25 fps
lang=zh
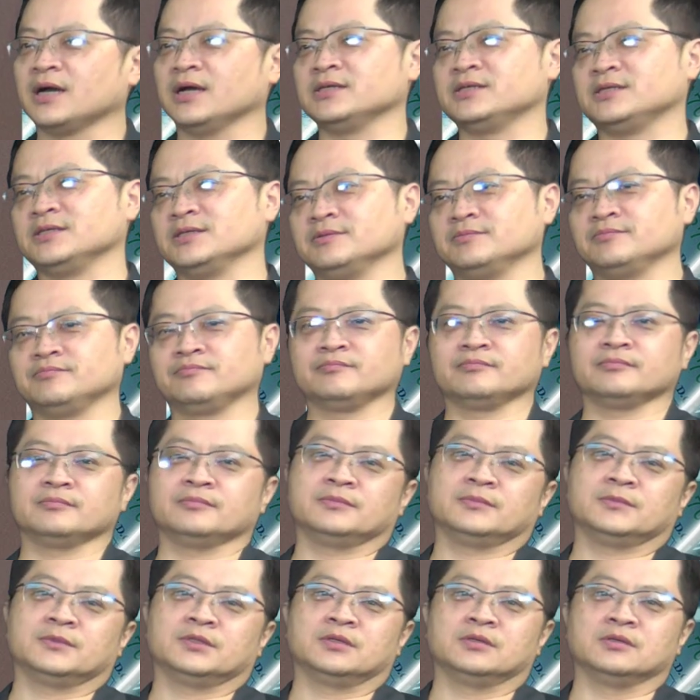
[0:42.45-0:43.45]

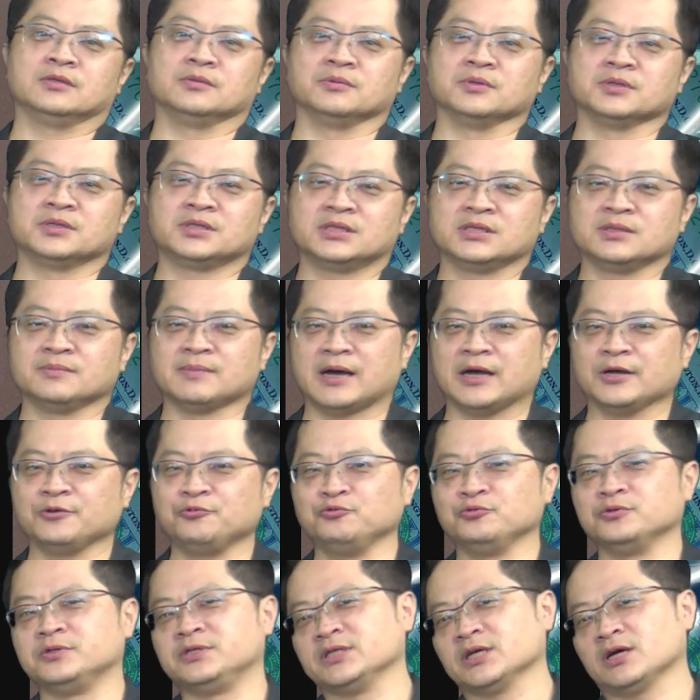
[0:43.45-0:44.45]
心》，什么司马玉
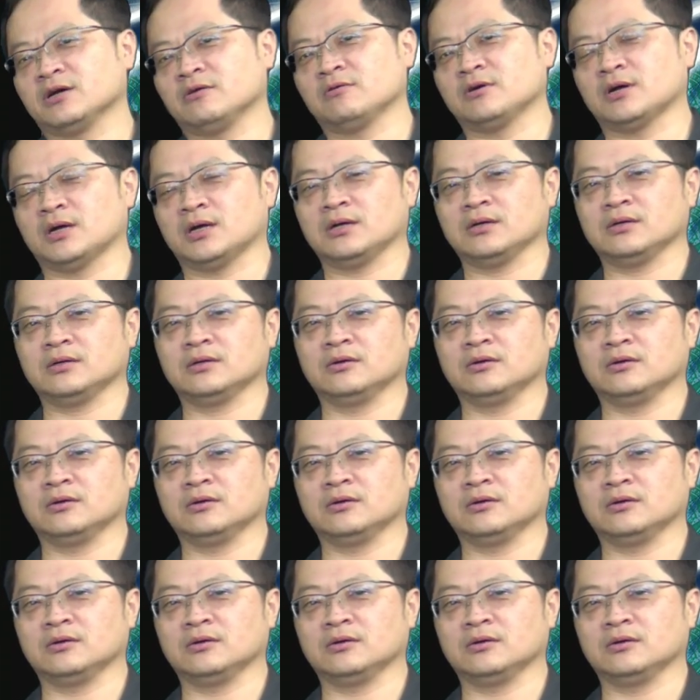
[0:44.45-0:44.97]
娇啊，